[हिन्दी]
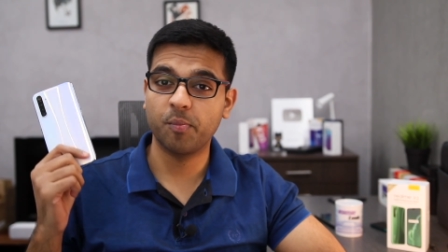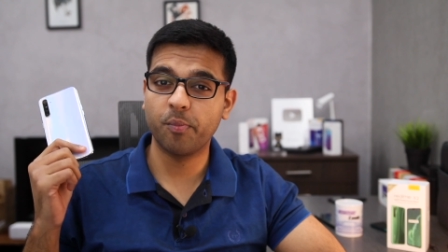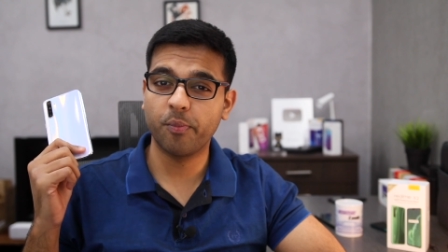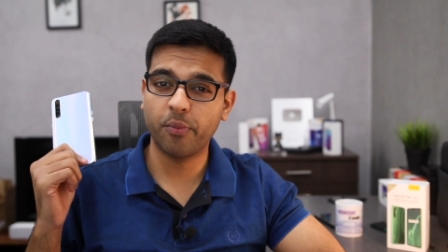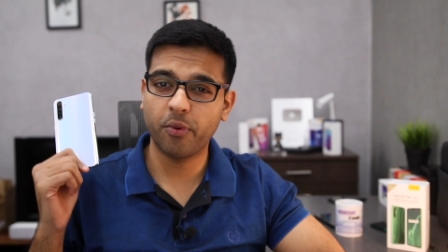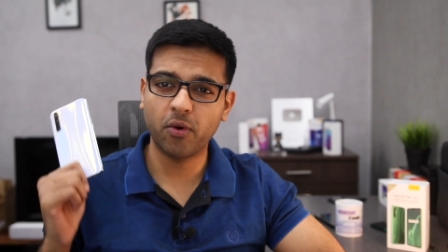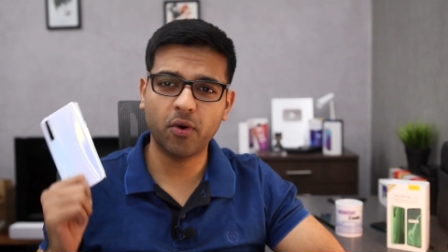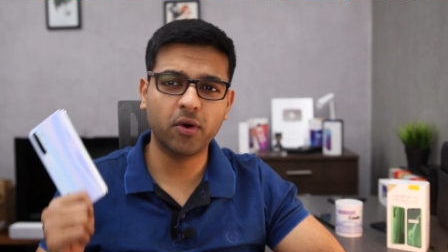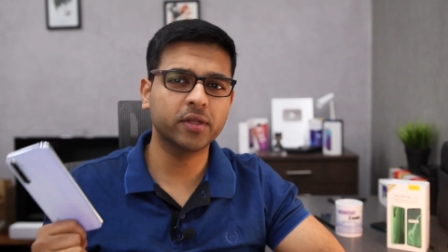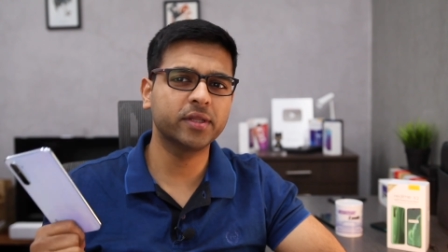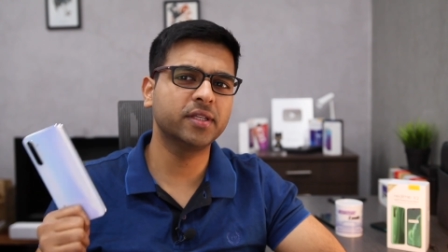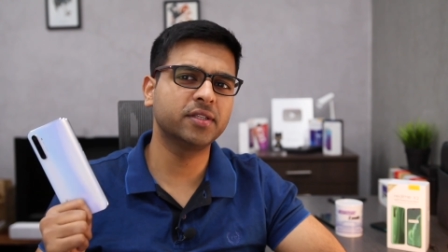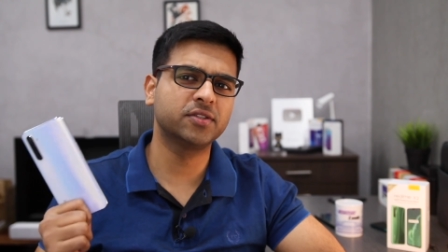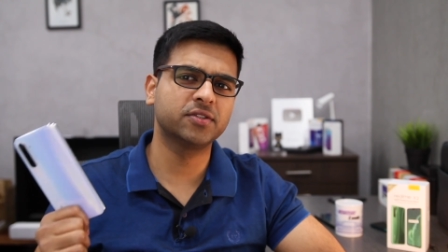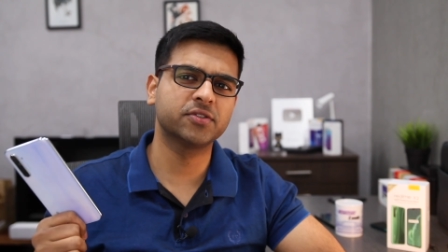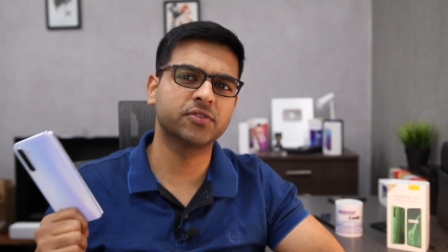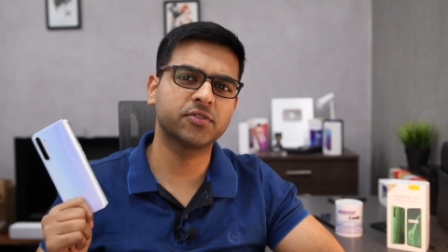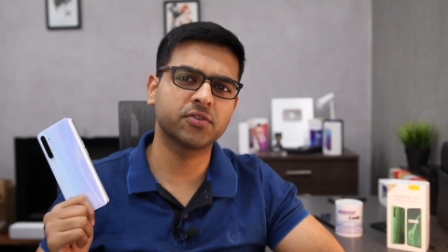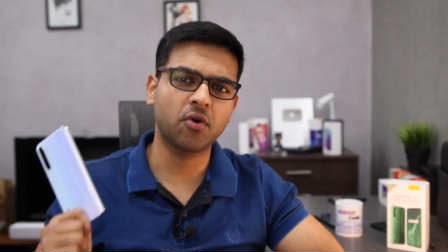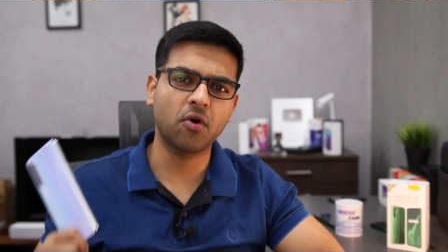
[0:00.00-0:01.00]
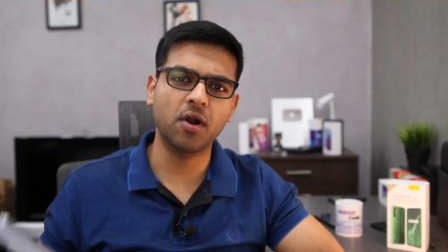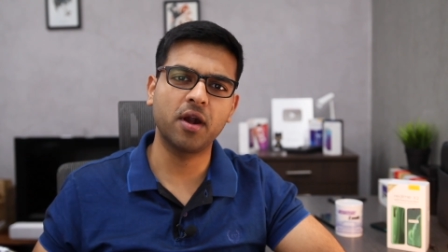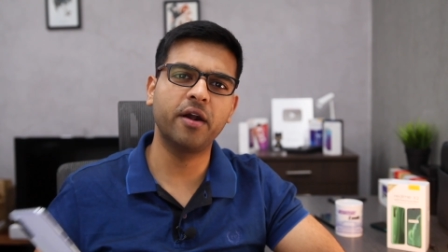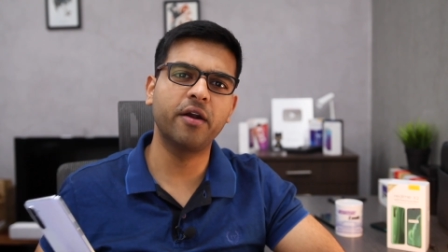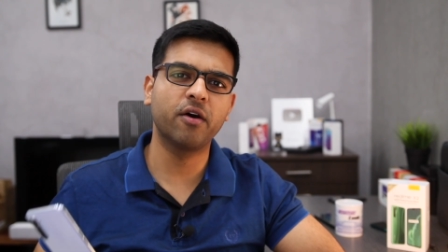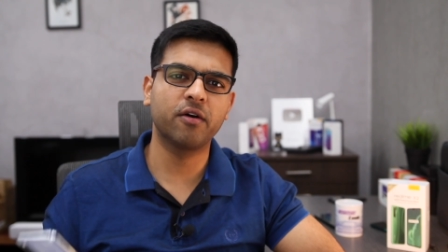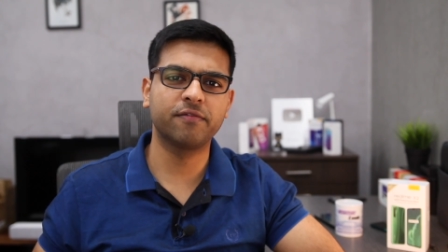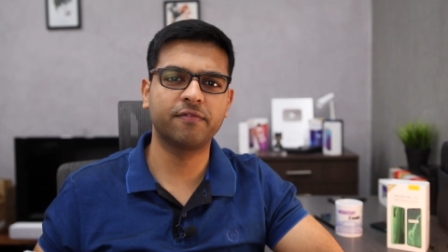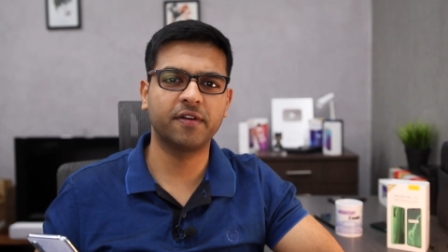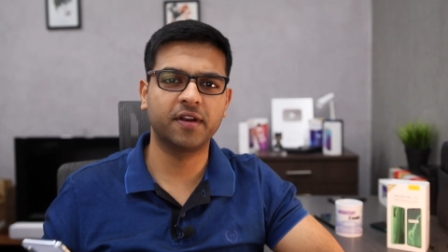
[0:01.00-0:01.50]
बहुत ही सॉलिड
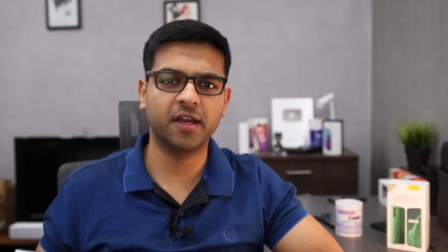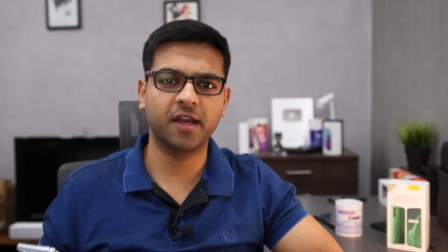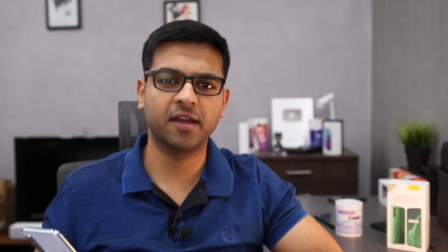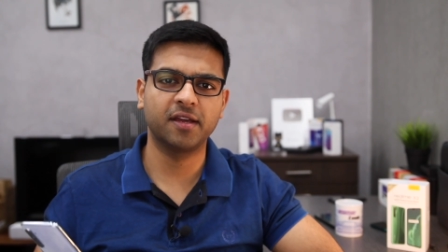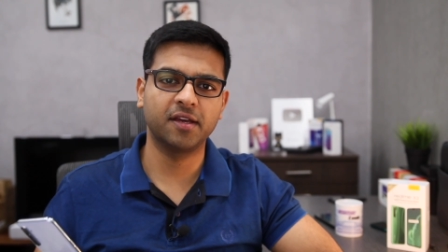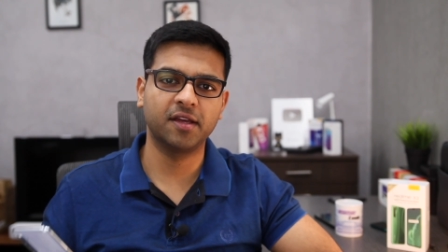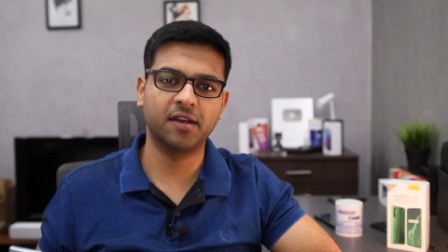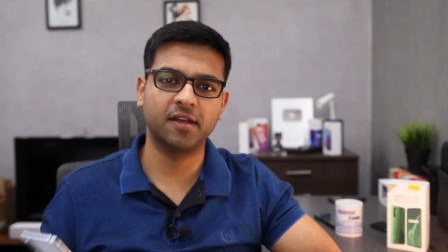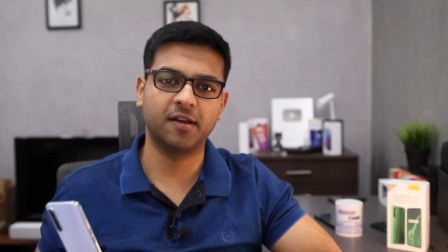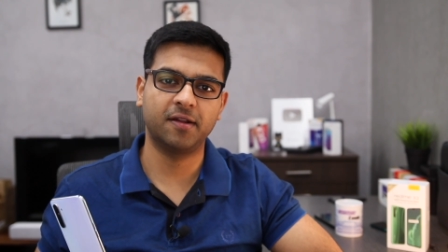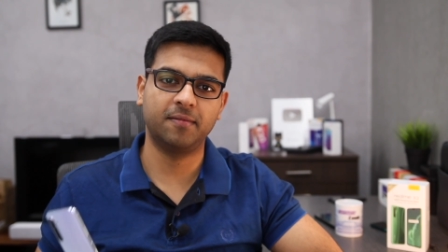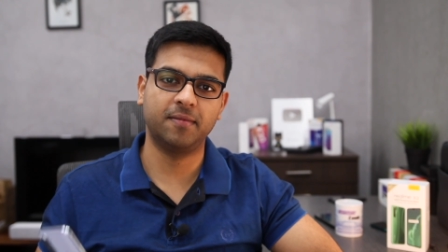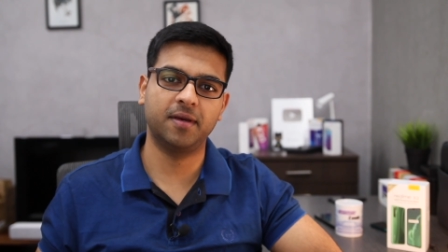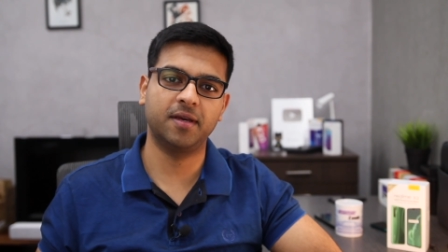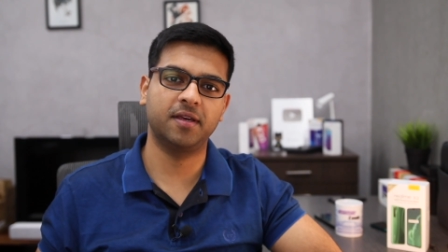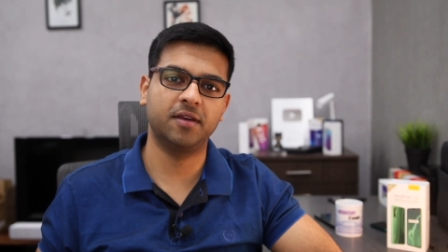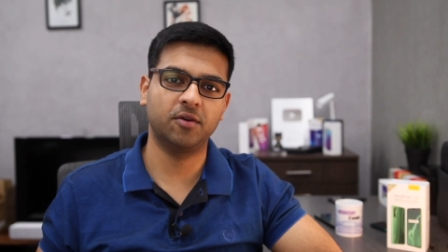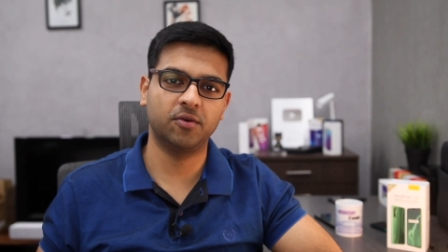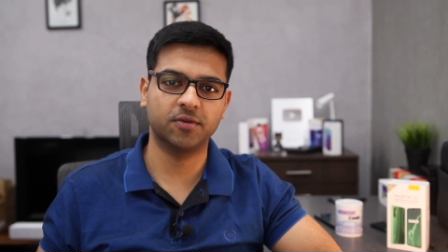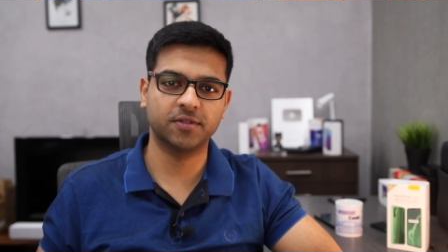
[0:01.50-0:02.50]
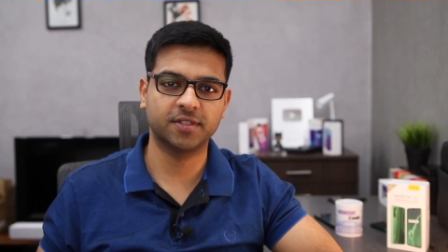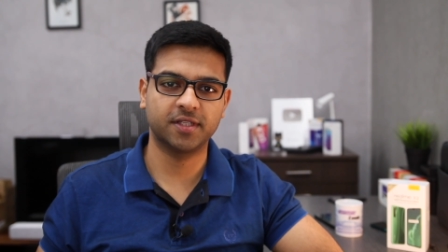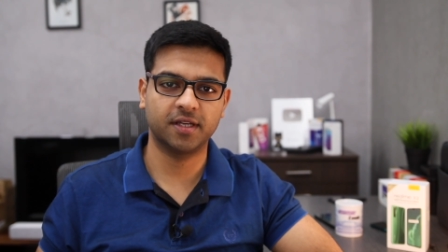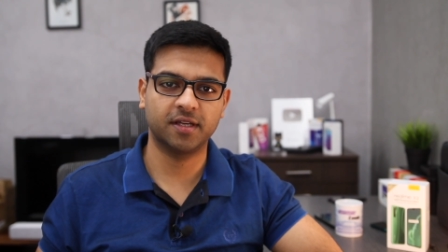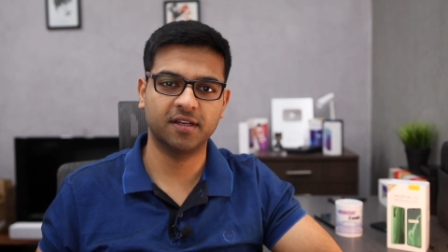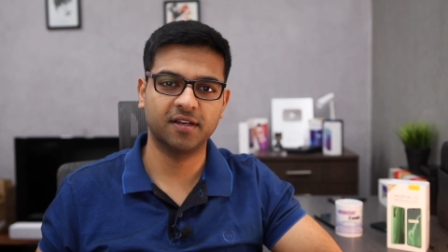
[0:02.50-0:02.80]
ऑफरिंग है ये Realme की ओर से